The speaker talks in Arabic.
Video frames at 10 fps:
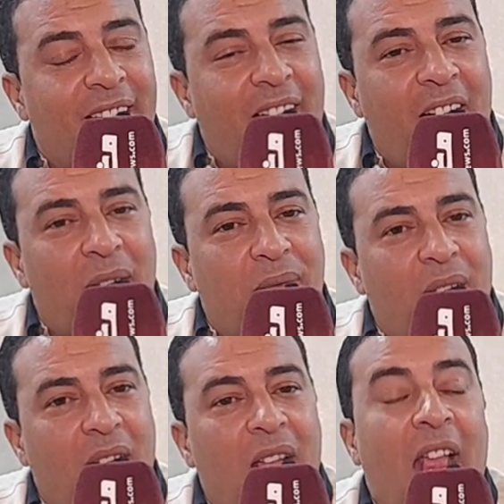اللي
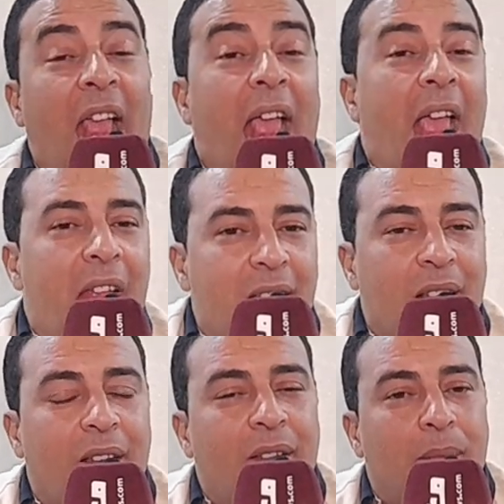عارفة
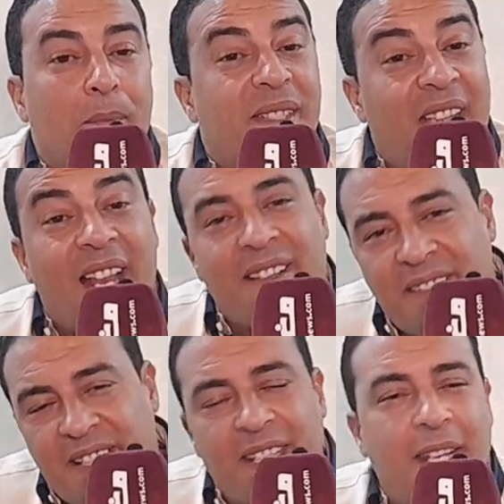هل مسألة
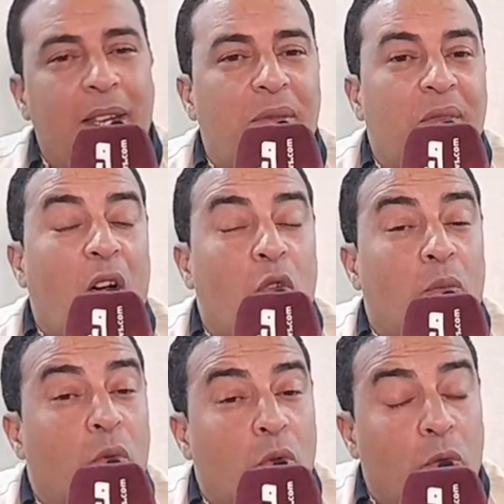تكييف
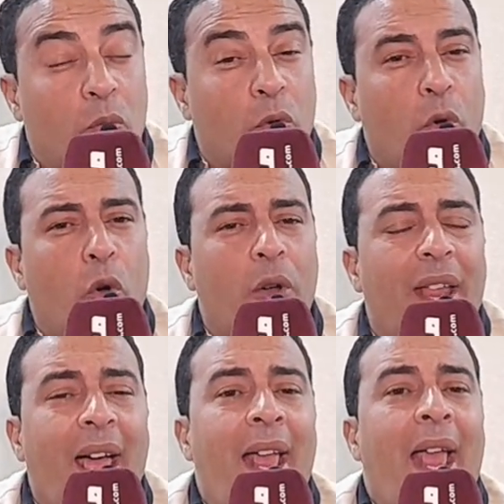أو أمور
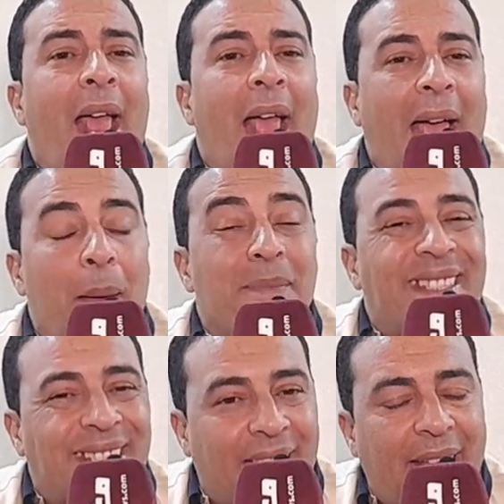أخرى أم
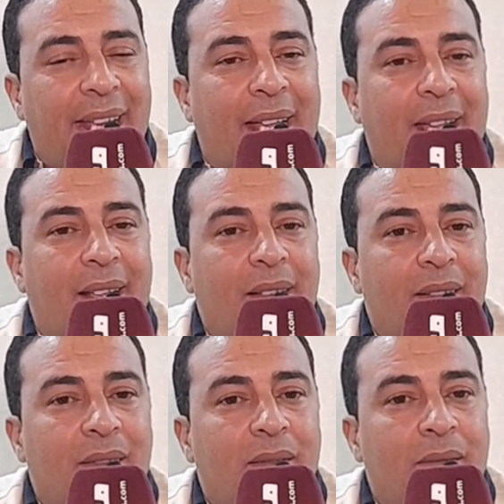تدقيق
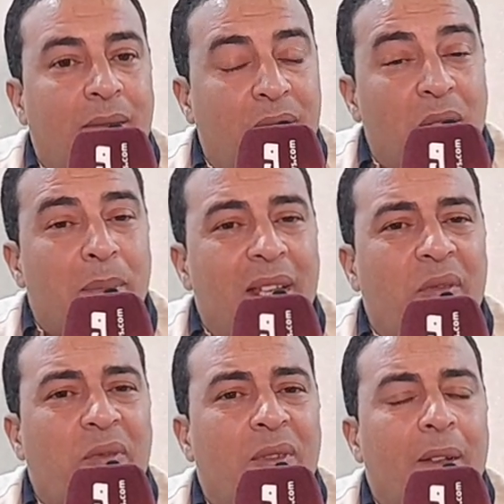في
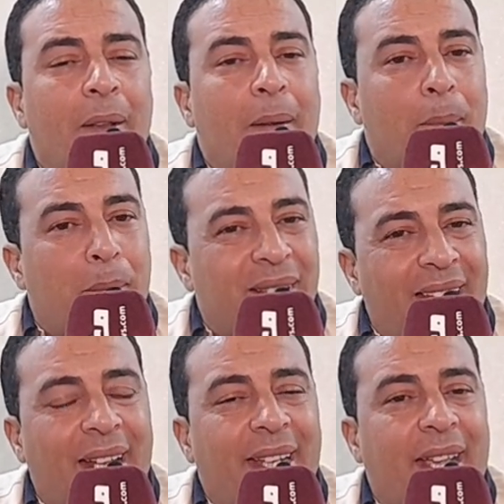الملف
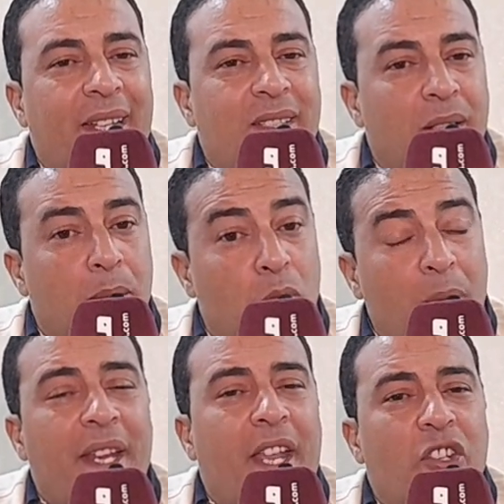بطريقة
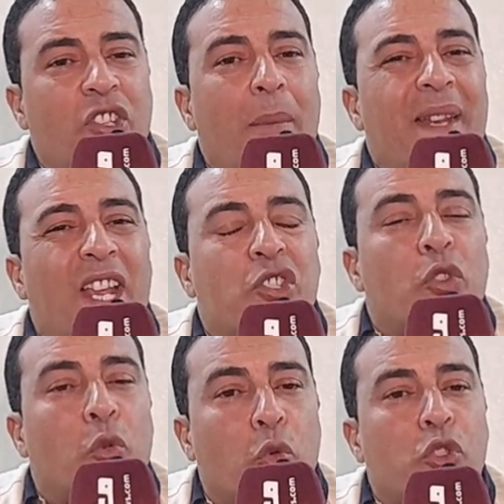ممنهجة من
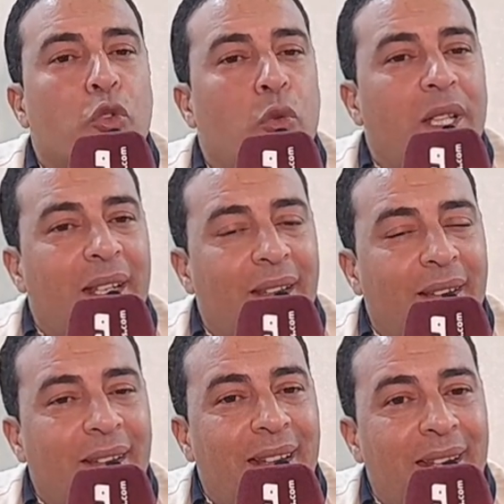أجل الوصول
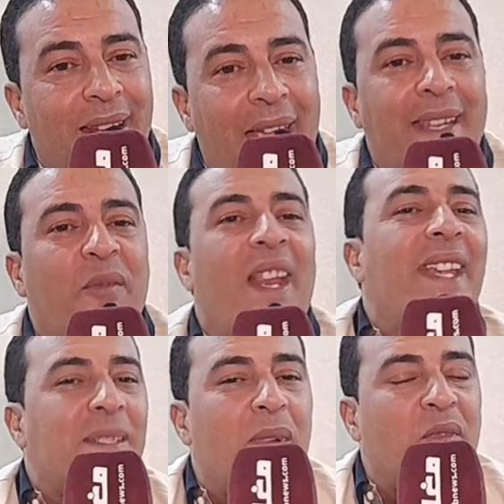للهدف
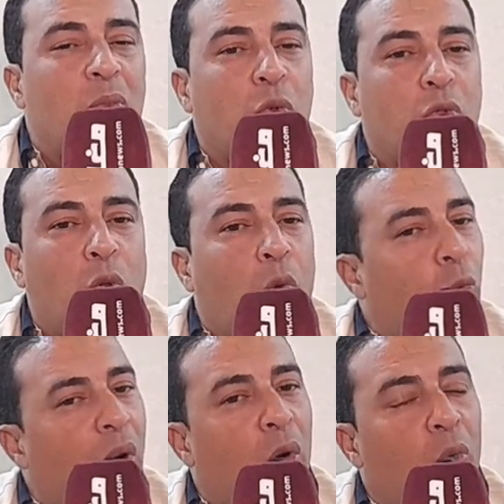الأسمى في الموضوع
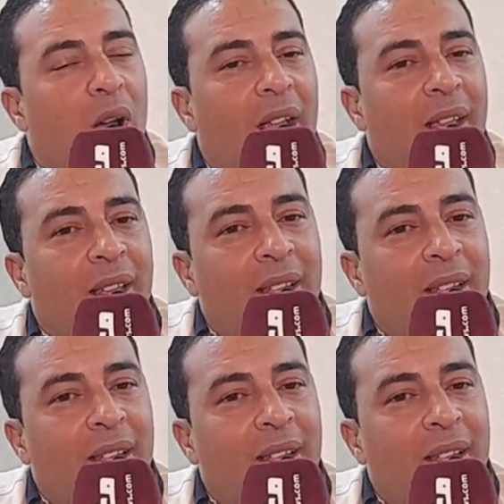وهو